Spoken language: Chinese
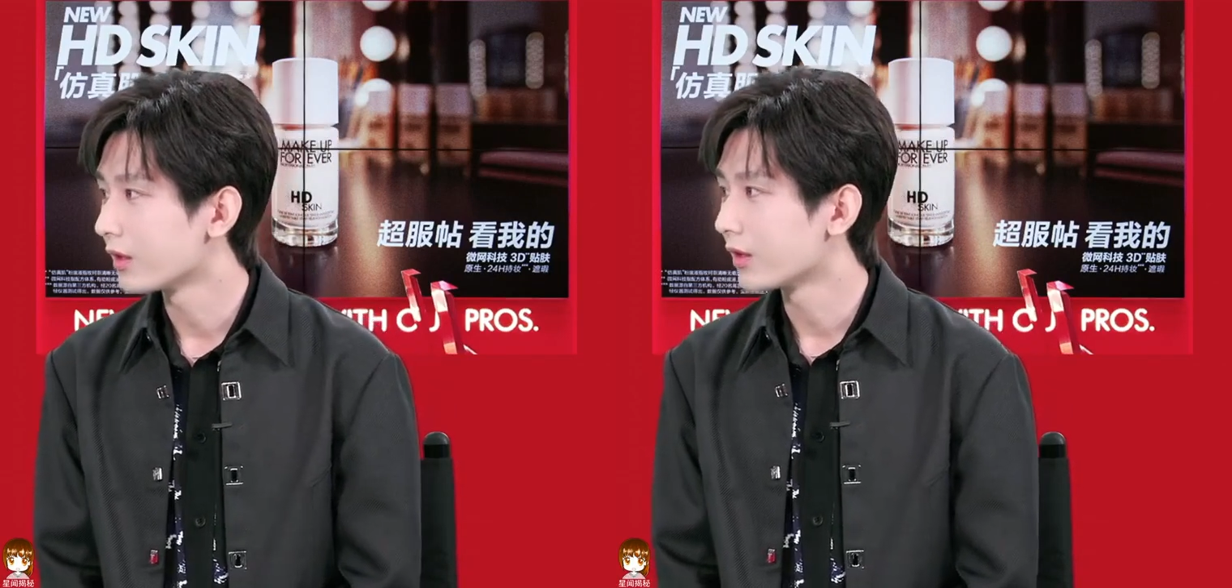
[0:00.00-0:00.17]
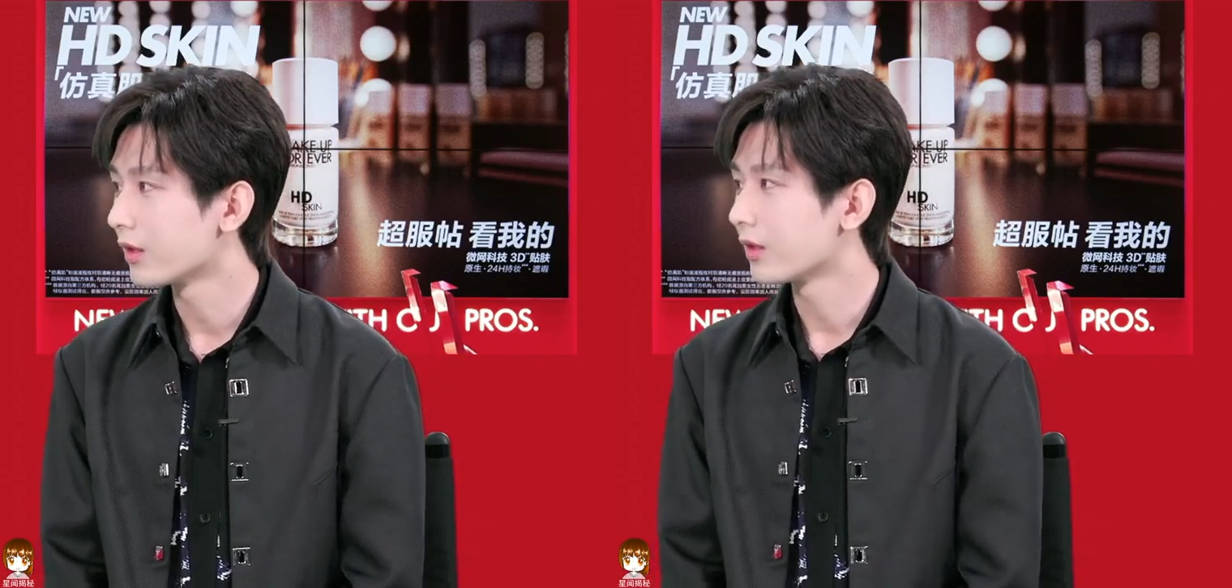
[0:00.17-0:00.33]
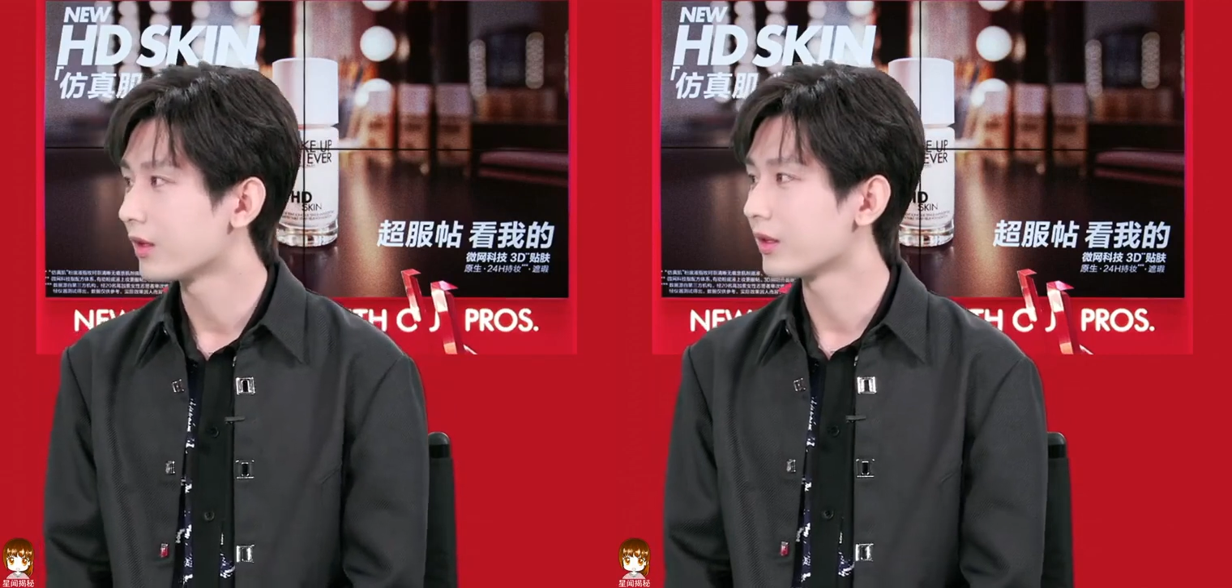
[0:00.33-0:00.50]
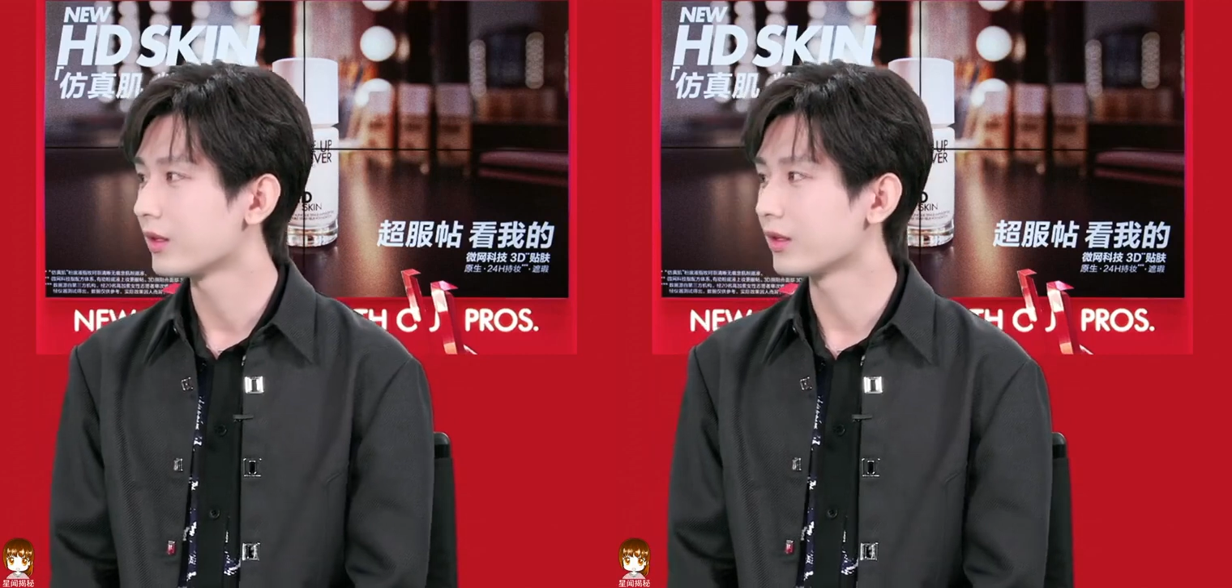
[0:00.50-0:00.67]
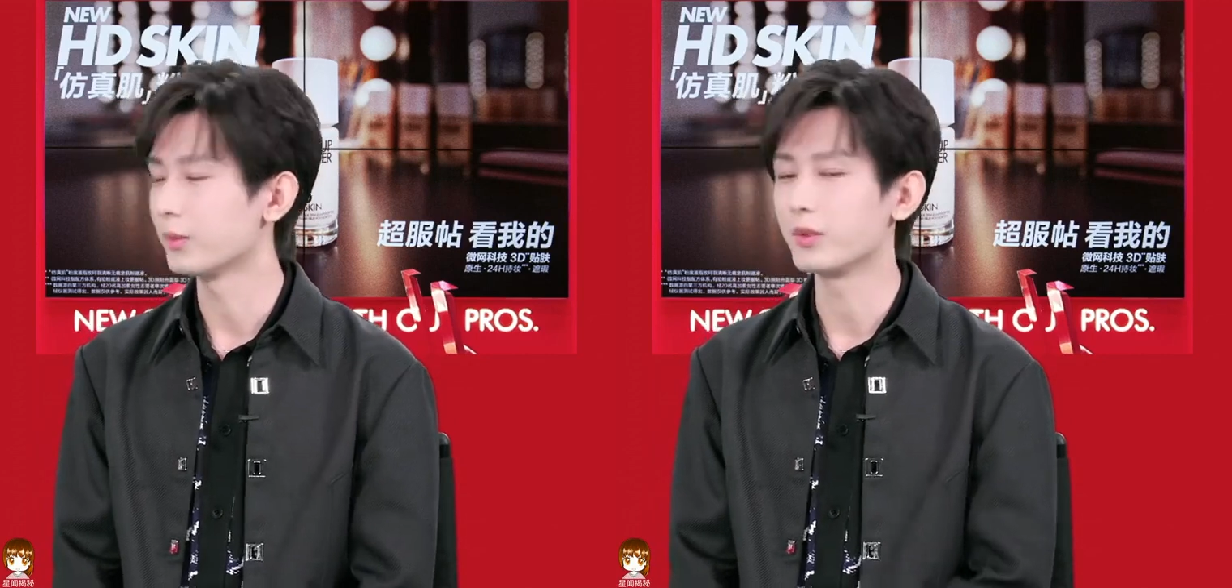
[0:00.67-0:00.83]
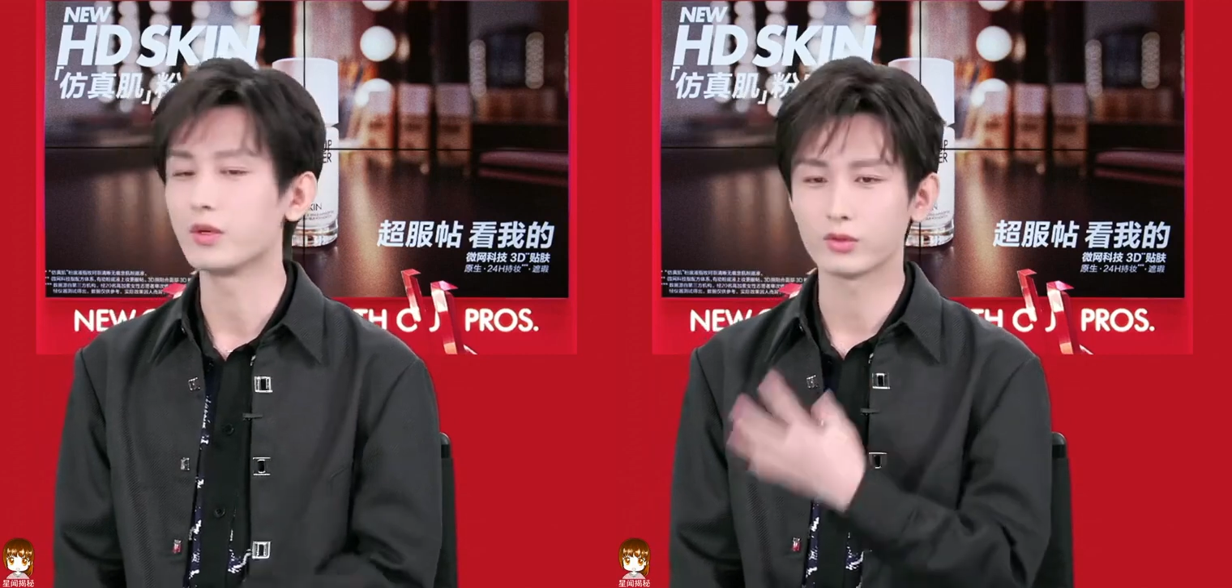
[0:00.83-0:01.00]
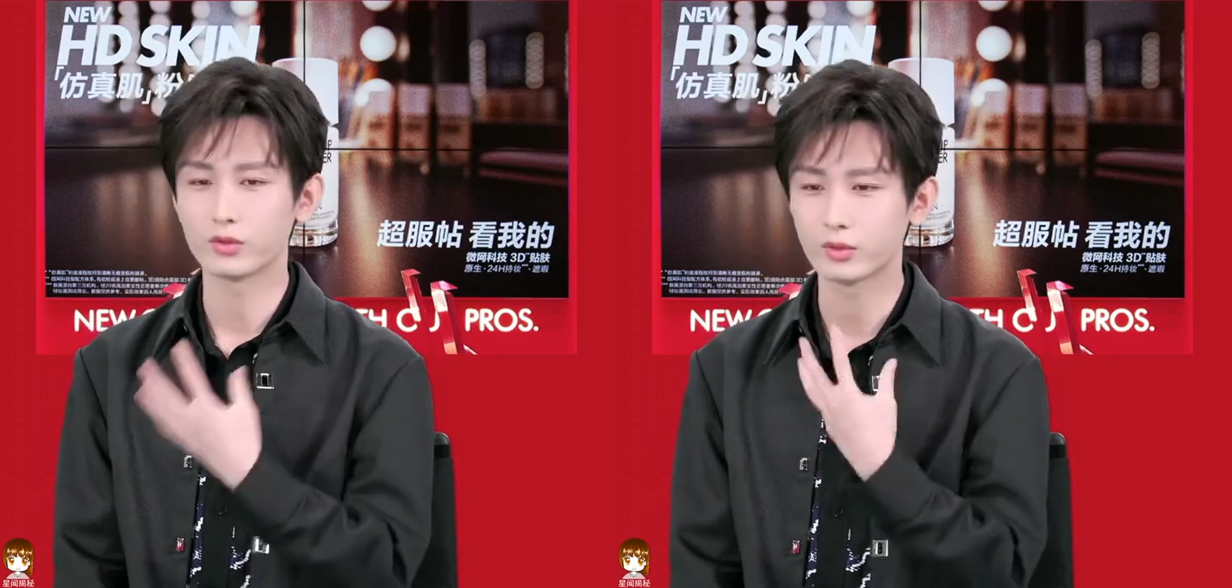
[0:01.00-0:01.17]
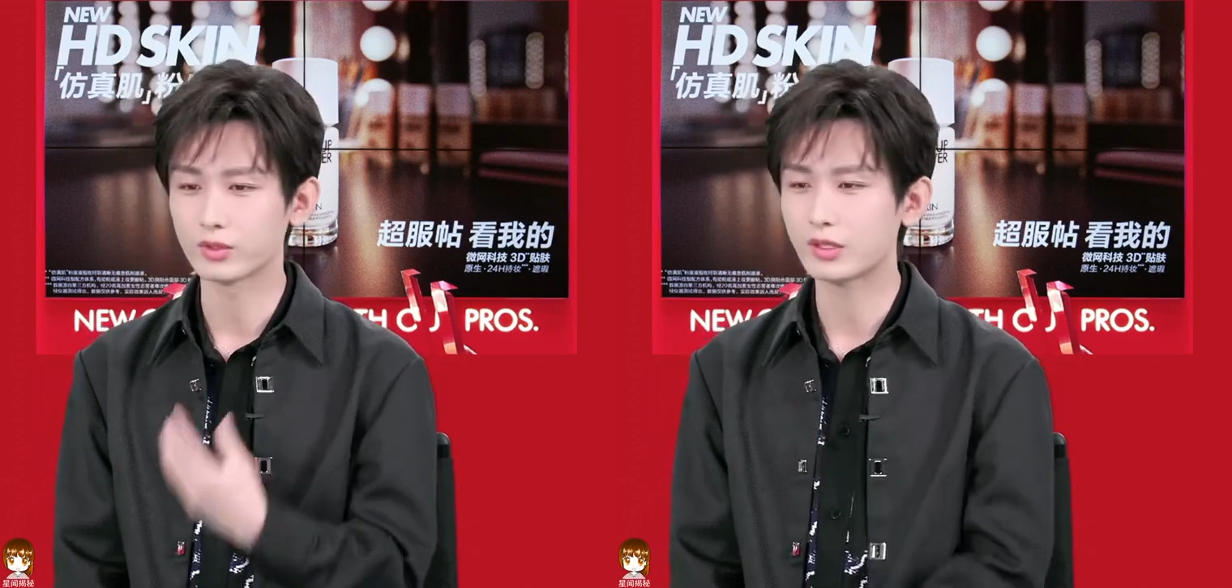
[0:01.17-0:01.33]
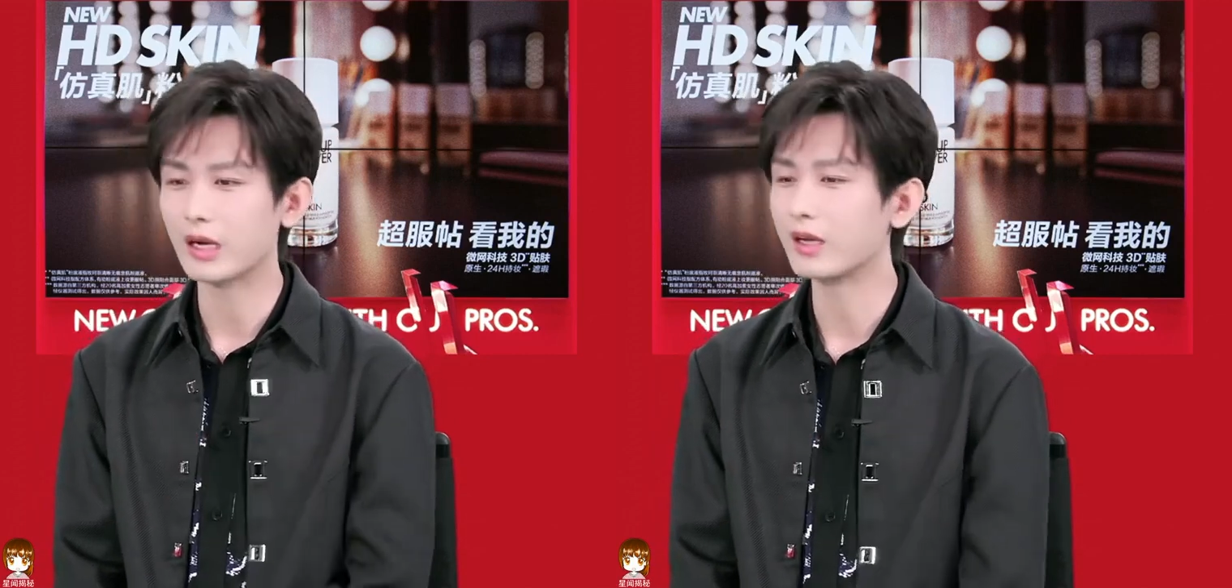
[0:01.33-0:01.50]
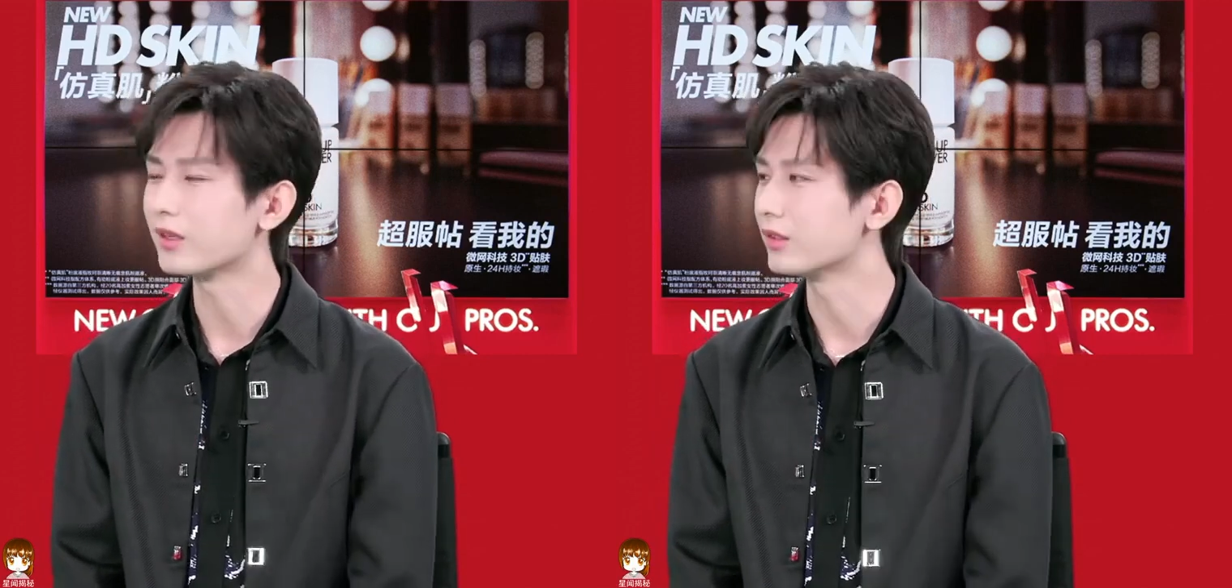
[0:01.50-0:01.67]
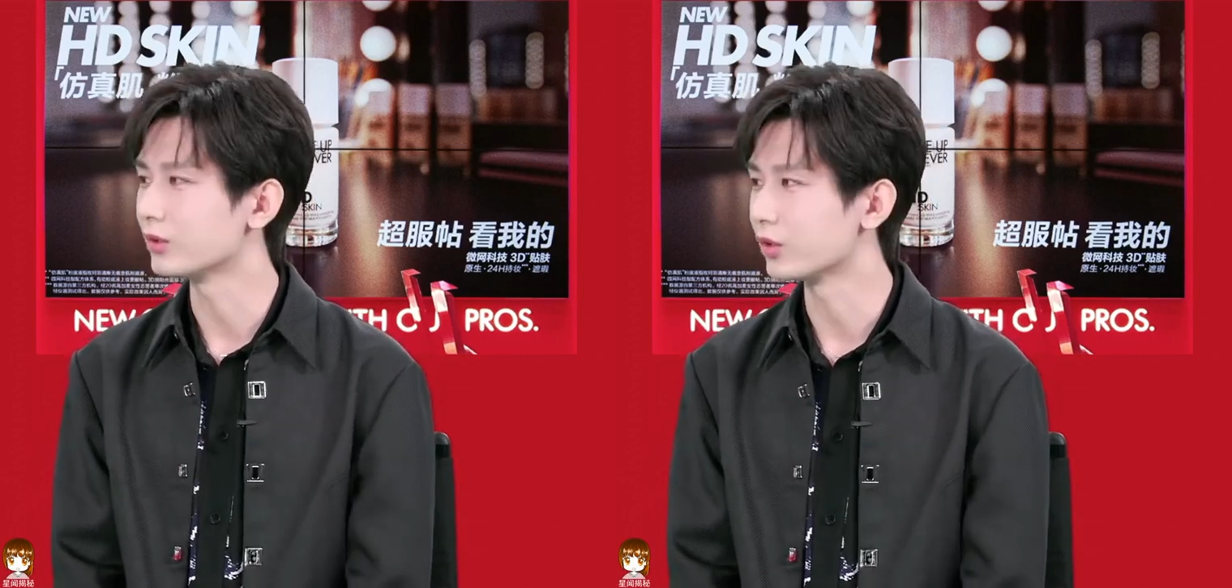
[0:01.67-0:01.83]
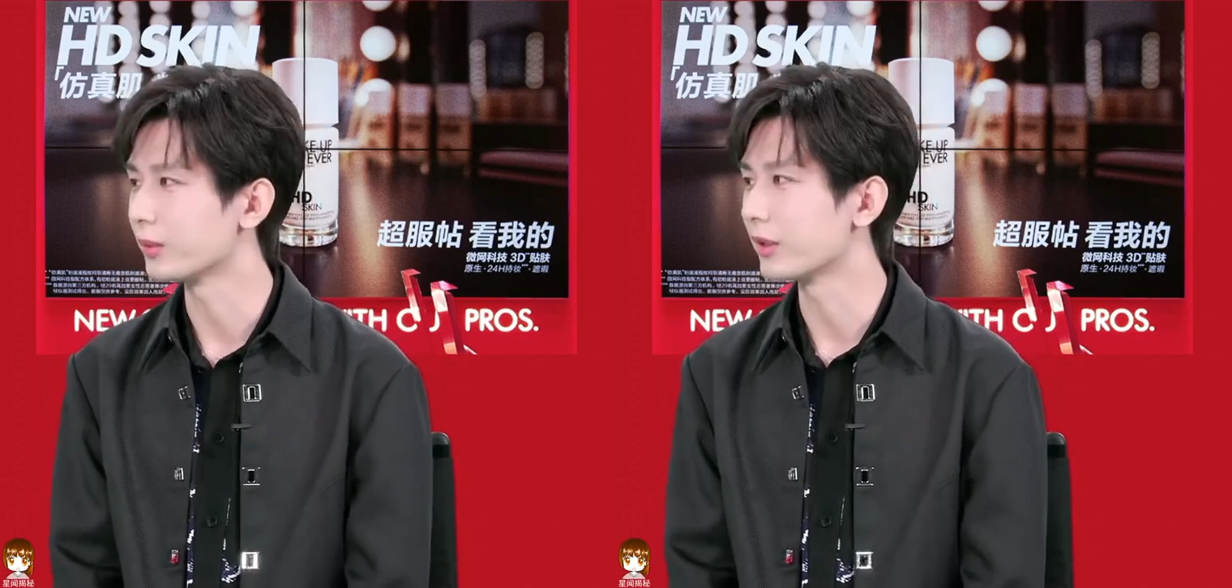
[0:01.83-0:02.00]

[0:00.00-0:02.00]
别好，没有，就是晒黑很多嘛，